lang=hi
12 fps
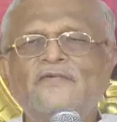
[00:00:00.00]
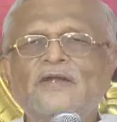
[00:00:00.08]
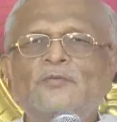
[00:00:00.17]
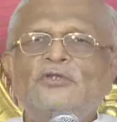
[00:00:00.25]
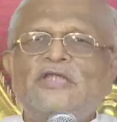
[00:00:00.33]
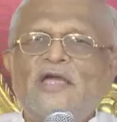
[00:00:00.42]

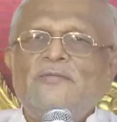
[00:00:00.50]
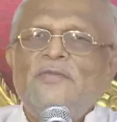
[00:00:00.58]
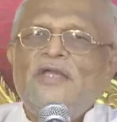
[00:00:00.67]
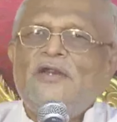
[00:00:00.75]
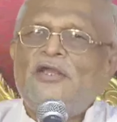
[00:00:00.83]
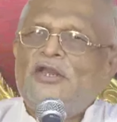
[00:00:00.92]
फिर बोलता है
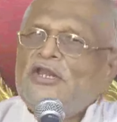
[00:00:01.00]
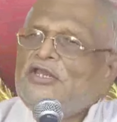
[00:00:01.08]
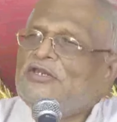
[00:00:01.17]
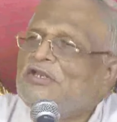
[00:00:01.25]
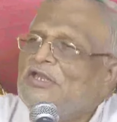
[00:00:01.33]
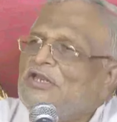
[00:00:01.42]
मेरे
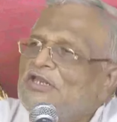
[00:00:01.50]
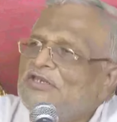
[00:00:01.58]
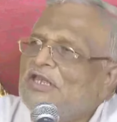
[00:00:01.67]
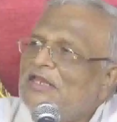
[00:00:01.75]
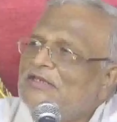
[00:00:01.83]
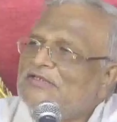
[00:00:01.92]
ग्रीन
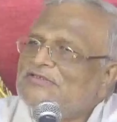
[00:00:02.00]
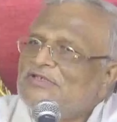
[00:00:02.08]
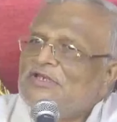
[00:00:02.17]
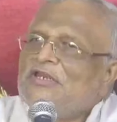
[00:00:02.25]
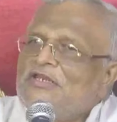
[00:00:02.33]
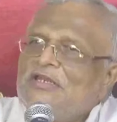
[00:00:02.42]
ग्रीन
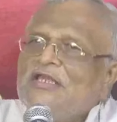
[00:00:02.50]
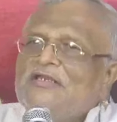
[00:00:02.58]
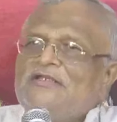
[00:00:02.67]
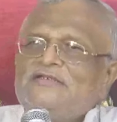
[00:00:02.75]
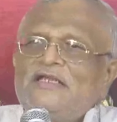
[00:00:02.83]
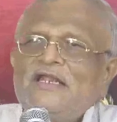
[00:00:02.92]
एनर्जी ग्रीन
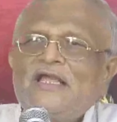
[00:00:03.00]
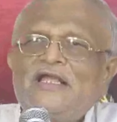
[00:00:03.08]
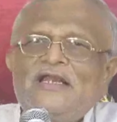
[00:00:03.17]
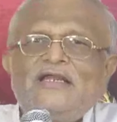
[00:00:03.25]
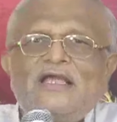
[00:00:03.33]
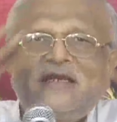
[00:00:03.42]
एनर्जी अरे
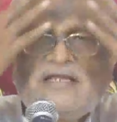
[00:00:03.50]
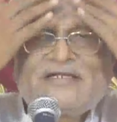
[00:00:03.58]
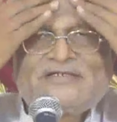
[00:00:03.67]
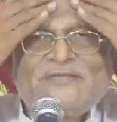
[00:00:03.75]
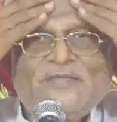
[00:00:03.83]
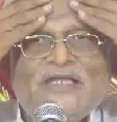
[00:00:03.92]
ग्रीन
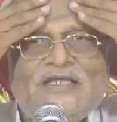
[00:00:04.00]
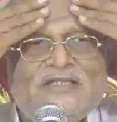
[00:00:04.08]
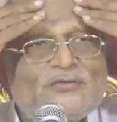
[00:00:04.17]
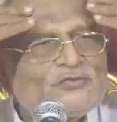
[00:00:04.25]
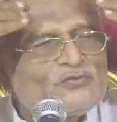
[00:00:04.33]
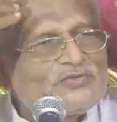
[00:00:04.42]
एनर्जी
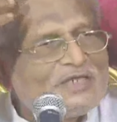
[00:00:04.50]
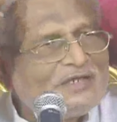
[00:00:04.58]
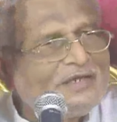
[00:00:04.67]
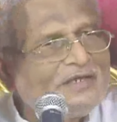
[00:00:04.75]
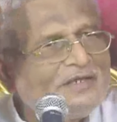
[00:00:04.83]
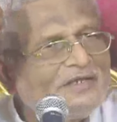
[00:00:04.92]
मैंने तो, तो
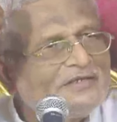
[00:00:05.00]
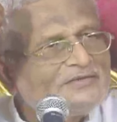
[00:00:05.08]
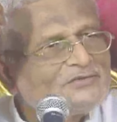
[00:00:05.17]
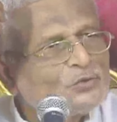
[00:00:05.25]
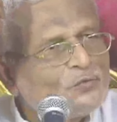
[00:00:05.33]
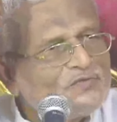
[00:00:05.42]
तुझे
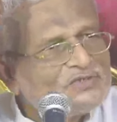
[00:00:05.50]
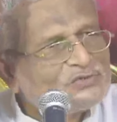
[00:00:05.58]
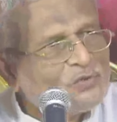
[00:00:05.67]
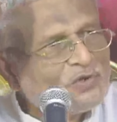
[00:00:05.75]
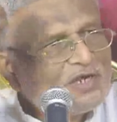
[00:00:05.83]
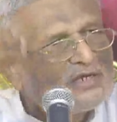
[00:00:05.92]
चौबीसों